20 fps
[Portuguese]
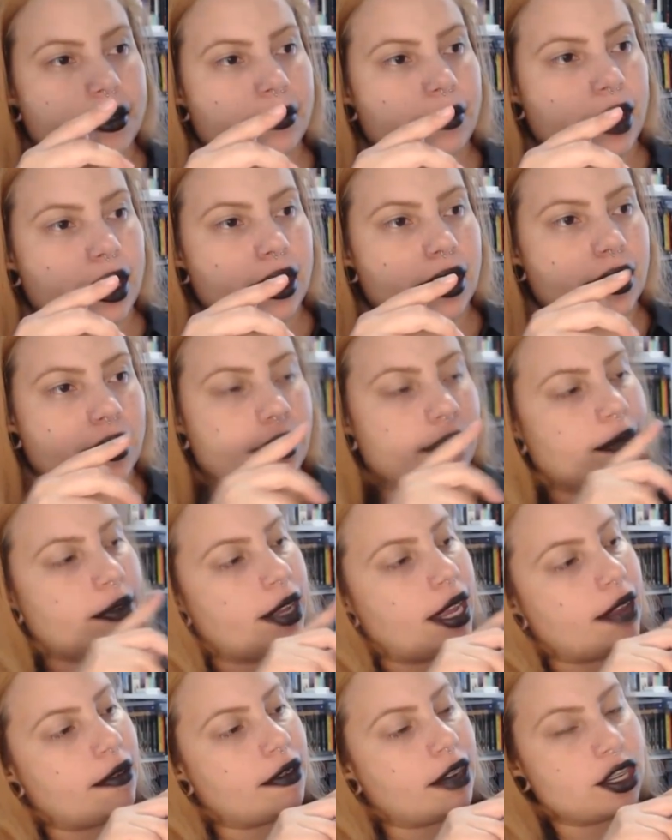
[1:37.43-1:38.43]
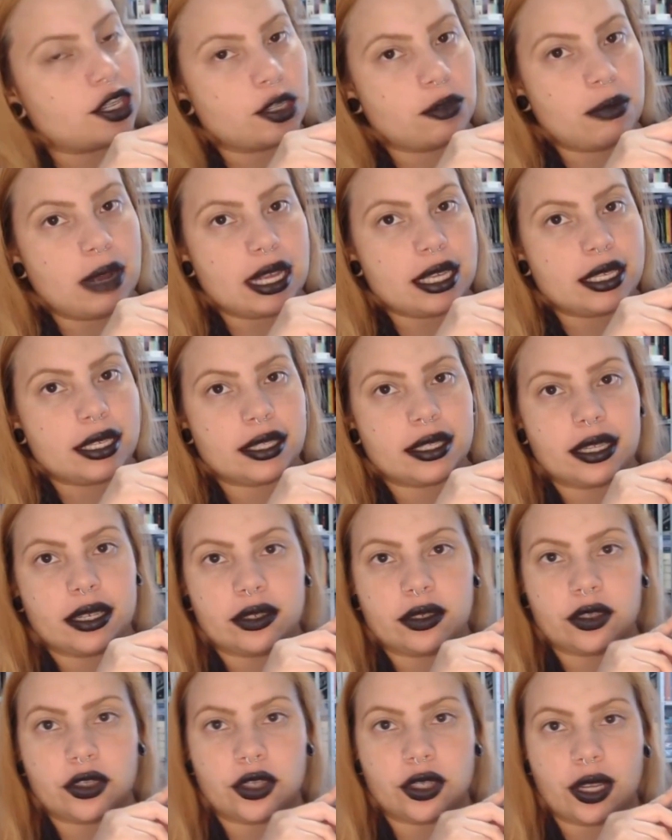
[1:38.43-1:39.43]
vai refletir
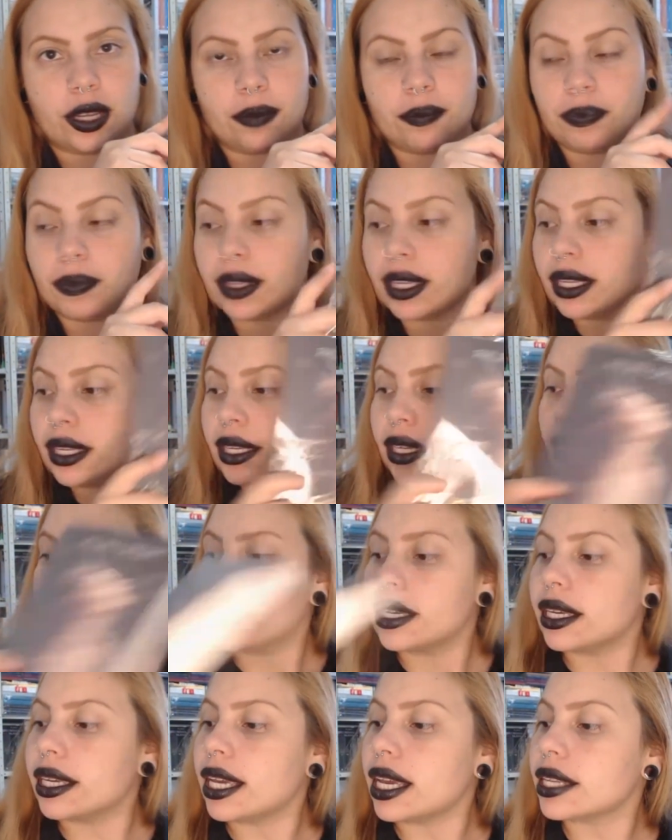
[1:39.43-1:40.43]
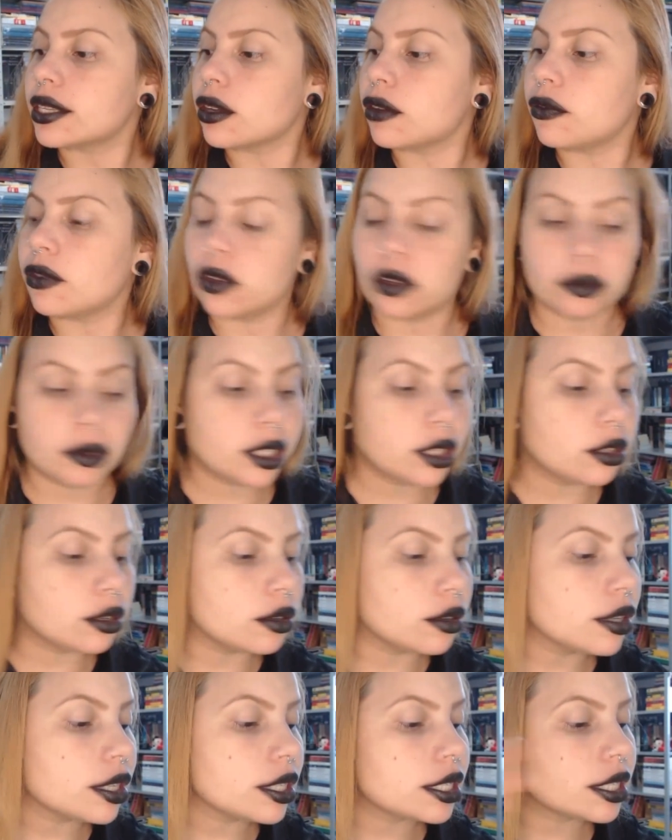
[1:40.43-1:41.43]
bastante, né? E esse é o volume
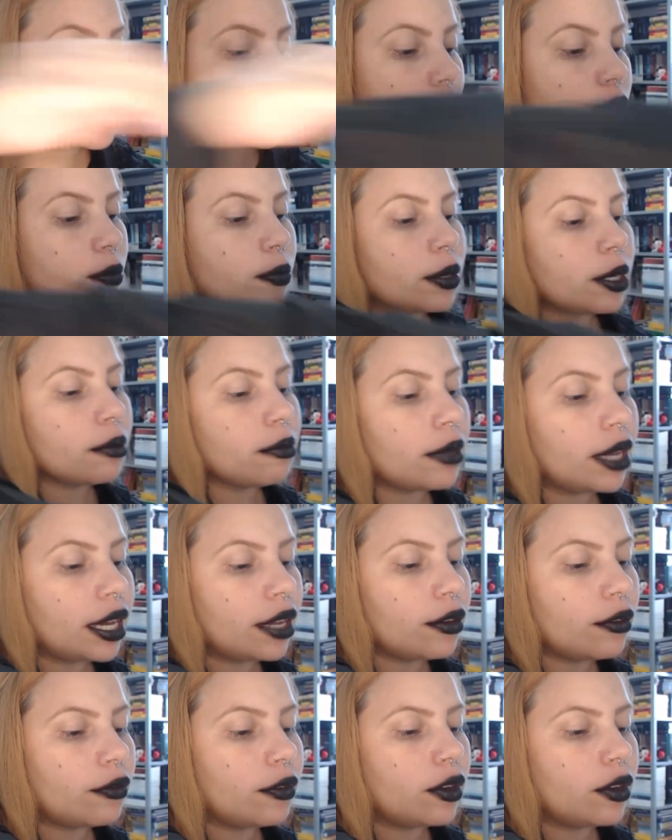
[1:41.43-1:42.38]
2, e o primeiro